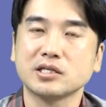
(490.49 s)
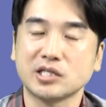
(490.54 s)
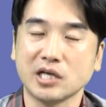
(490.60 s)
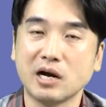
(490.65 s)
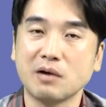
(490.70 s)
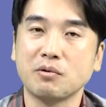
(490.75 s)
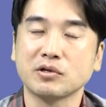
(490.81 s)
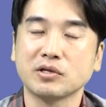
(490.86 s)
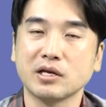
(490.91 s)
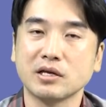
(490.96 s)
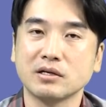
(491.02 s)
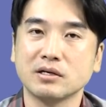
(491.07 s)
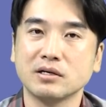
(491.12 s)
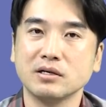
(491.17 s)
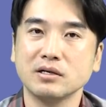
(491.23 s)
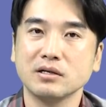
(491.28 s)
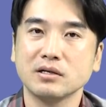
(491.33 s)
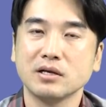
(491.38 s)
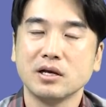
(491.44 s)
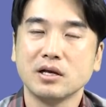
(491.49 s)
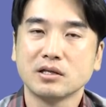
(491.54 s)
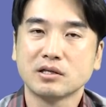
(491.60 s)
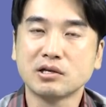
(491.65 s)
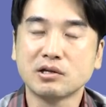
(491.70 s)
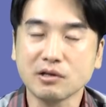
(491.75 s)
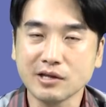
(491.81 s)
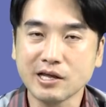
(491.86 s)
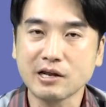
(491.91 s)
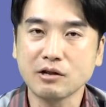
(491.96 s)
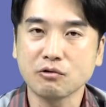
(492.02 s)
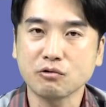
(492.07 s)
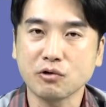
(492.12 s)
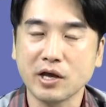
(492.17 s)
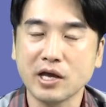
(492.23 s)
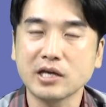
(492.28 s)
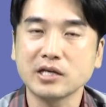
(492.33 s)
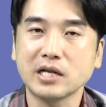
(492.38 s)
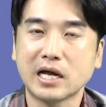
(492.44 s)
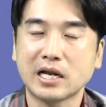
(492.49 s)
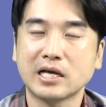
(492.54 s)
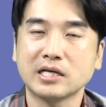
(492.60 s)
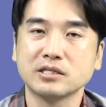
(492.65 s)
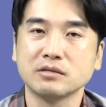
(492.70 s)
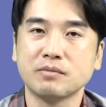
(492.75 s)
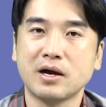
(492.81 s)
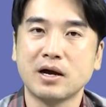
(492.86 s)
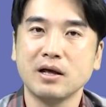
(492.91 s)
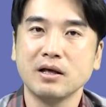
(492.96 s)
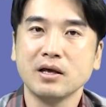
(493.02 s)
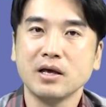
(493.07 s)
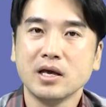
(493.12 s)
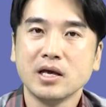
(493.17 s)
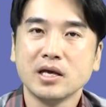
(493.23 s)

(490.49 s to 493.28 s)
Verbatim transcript: 제가 볼 때는 드러내놓고 얘기는 안 하지만